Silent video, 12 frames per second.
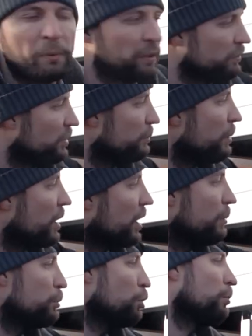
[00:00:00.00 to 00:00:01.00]
топливный
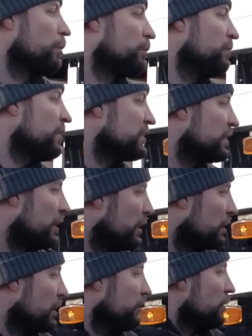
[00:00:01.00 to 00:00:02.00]
бак объемом 200
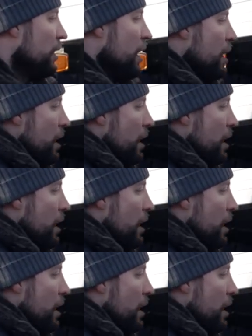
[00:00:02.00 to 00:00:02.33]
литров.